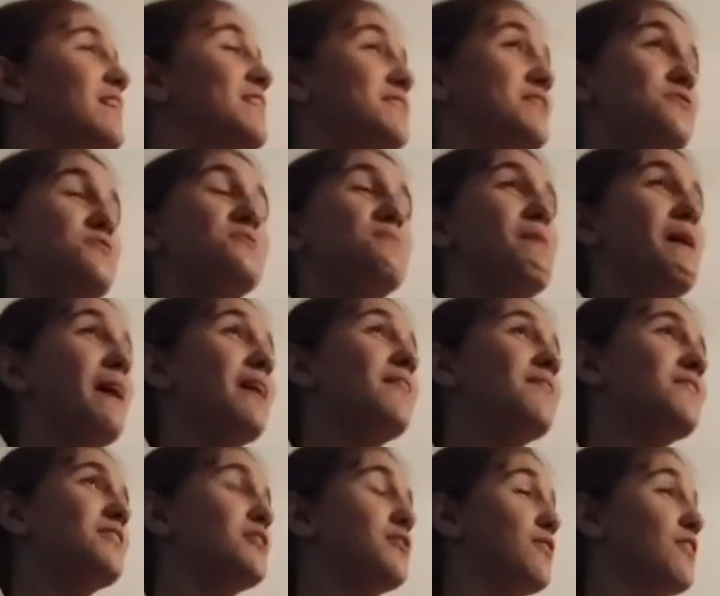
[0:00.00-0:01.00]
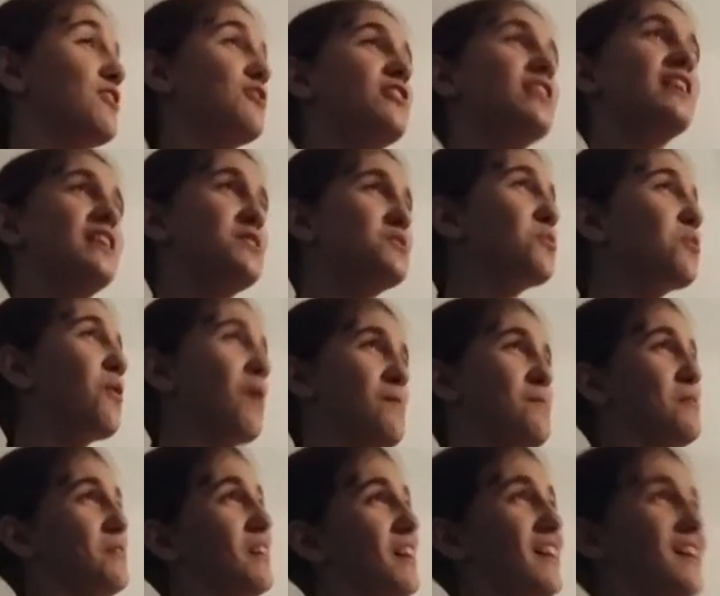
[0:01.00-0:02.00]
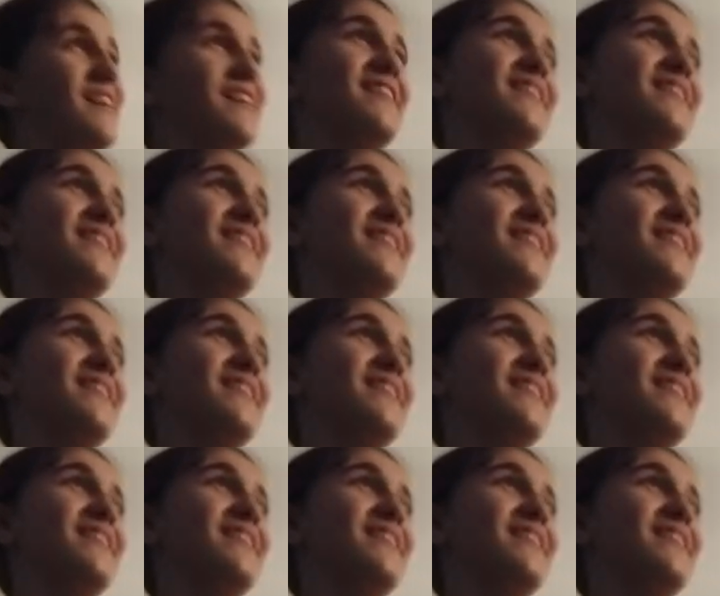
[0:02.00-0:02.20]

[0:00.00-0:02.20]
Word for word: C'est super. Je vais acheter les trois bouquins.